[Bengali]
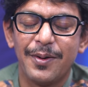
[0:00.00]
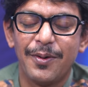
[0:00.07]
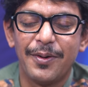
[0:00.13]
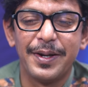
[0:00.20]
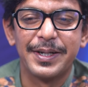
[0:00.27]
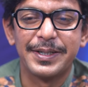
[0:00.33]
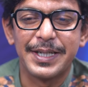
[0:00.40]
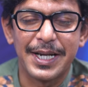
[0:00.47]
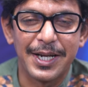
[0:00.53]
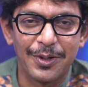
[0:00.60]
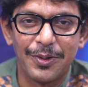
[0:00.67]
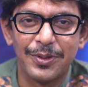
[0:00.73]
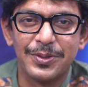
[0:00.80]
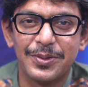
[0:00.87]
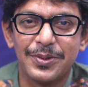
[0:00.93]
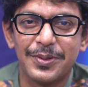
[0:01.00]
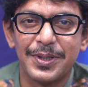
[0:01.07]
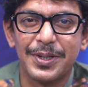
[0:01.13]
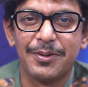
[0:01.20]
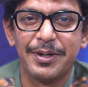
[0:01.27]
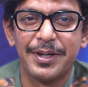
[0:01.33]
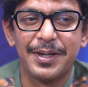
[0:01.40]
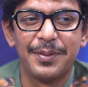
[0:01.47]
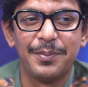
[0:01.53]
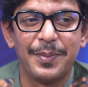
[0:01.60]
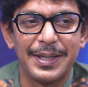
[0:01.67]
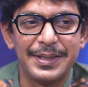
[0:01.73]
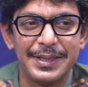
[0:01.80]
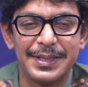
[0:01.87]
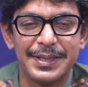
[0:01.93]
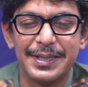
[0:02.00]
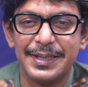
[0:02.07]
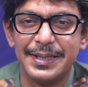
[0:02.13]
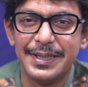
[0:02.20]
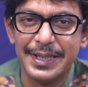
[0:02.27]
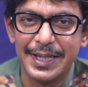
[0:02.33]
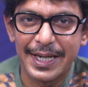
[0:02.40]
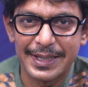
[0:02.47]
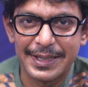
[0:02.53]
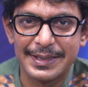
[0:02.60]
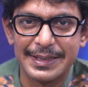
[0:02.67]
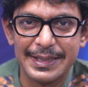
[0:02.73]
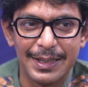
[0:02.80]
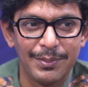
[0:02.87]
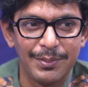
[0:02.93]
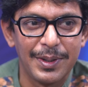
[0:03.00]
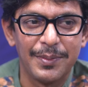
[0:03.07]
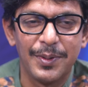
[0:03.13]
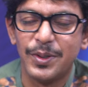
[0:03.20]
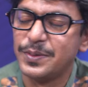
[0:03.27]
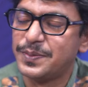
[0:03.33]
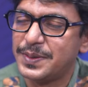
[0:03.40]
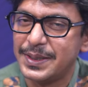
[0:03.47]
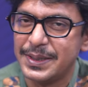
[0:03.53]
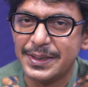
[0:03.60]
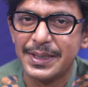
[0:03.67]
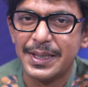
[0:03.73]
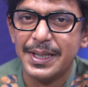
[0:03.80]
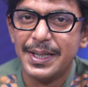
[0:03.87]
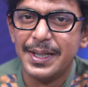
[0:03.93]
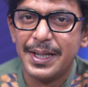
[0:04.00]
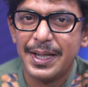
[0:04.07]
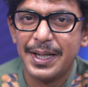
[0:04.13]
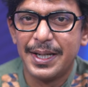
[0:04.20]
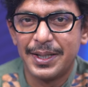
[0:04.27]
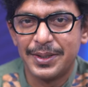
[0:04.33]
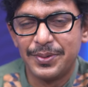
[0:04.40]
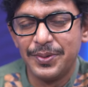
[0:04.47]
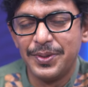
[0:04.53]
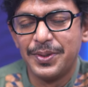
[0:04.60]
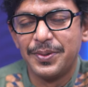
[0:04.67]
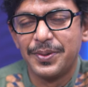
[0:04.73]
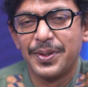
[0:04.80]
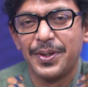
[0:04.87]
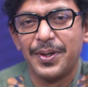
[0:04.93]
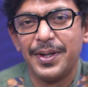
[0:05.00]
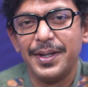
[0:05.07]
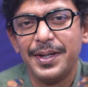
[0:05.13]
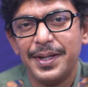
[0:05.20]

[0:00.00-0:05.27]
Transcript: অনেক টাকা খরচ করে অনেক বাজেট নিয়ে একটা সিনেমা বা ওয়েব সিরিজ তৈরি করতে হয়